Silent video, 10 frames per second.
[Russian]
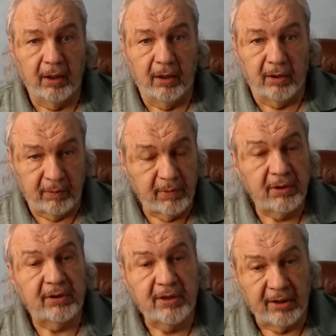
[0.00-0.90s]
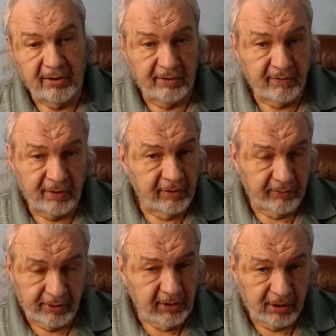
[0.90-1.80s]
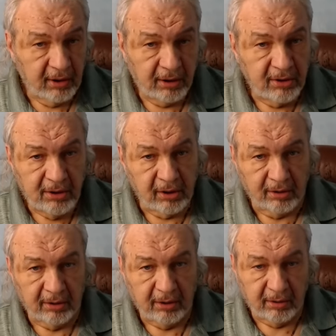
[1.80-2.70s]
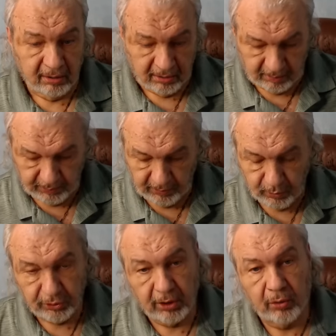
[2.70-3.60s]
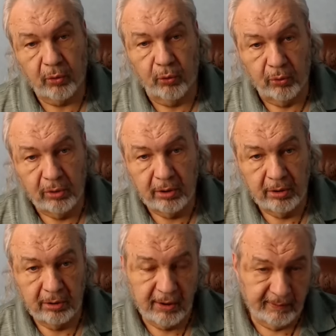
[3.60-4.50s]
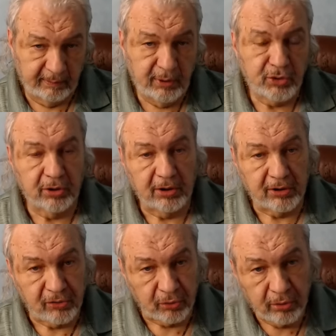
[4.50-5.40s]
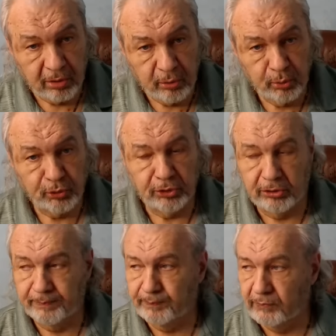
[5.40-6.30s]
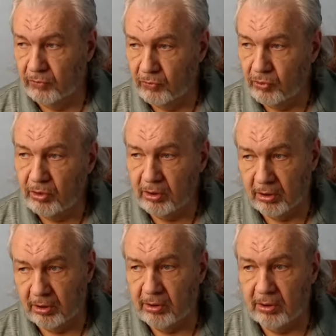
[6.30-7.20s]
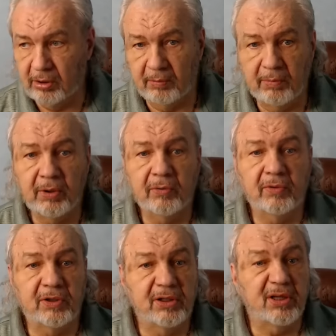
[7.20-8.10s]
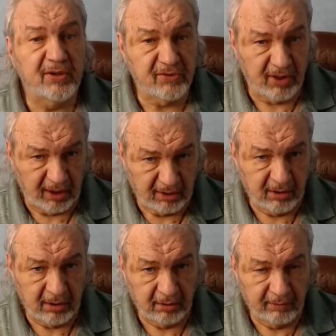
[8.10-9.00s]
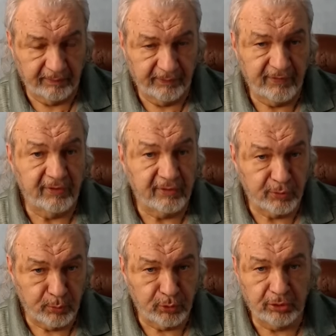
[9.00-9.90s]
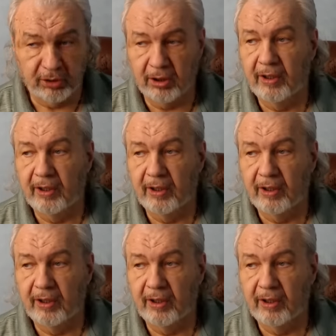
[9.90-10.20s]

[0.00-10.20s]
Именно от ядерных взрывов они характерные, они потому что круглые, там обычно озера уже, ну и они имеют вот эти остатки всевозможных